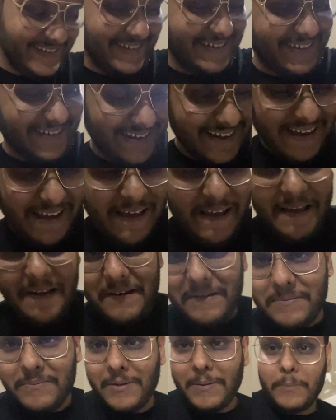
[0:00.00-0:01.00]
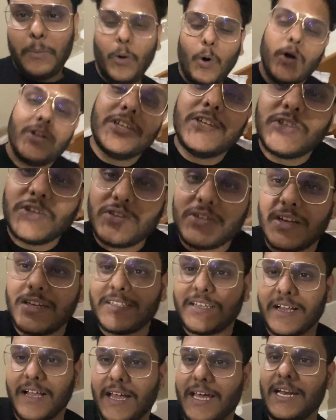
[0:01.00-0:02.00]
पर बहुत ही सुंदर
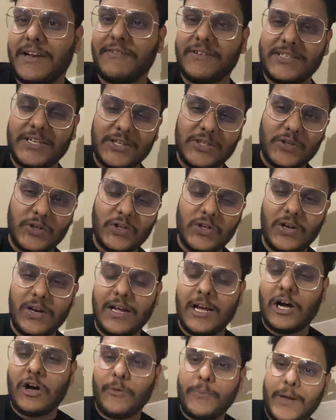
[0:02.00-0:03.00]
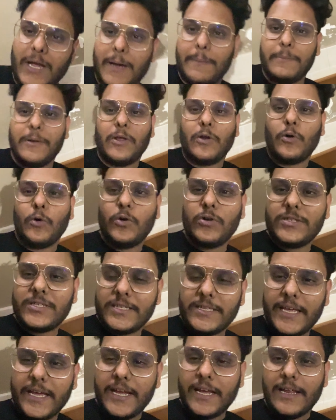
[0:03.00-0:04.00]
जगह है ना वैसे जुलजुली गाँव भी आपने रोड से
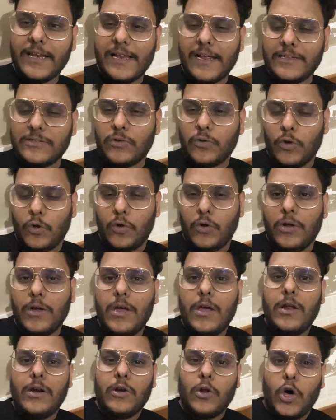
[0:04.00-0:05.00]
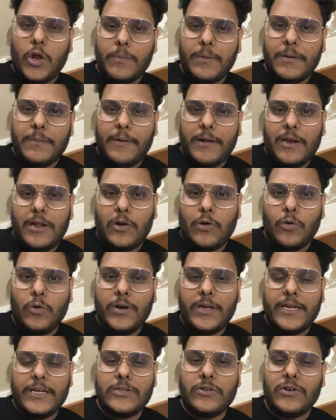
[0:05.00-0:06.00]
देख लिया तो नॉर्मल मैंने रोड
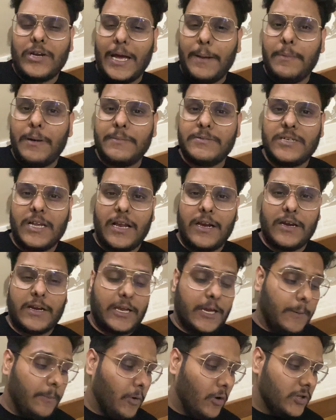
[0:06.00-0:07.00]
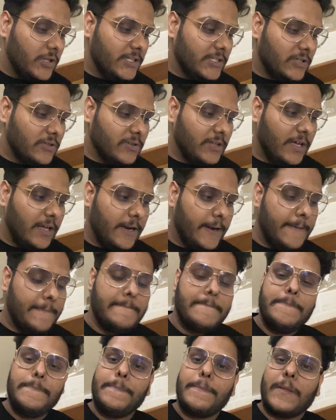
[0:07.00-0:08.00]
की जो टाइम लैप्स डाल रखी है बहुत ही सुंदर है
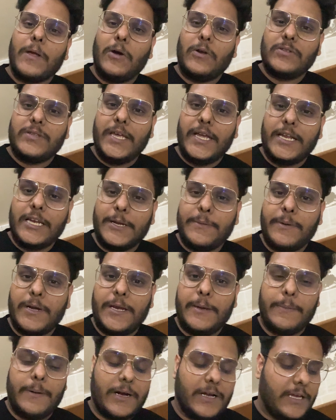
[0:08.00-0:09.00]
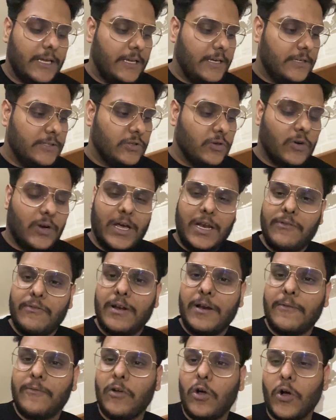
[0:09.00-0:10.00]
और देखना भाई बाकी जो कल वाला
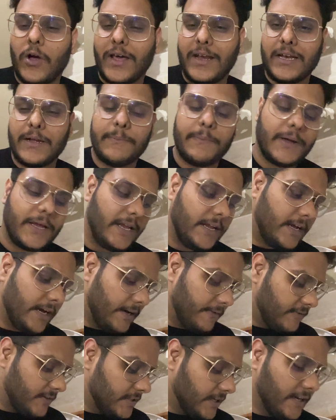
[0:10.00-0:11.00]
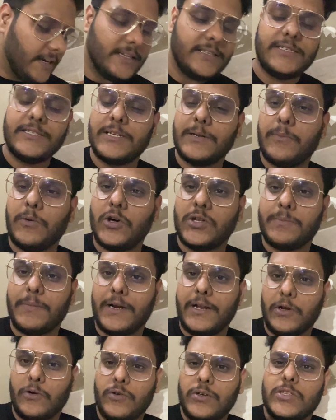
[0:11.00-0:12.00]
ब्लॉग है ना भाई काफी सारी चीजें बहुत बड़ी
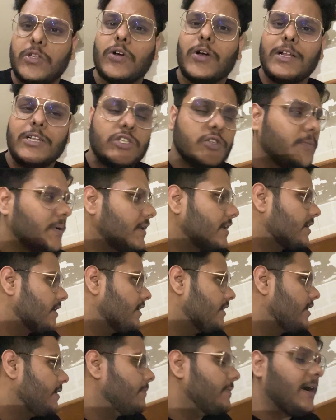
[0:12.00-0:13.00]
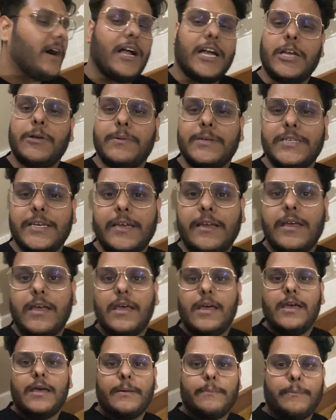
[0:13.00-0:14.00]
होंगी तो कल सुबह निकल रहे हैं हम आठ बजे
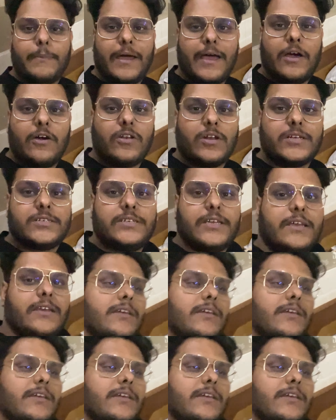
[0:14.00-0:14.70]
मैं और अक्षय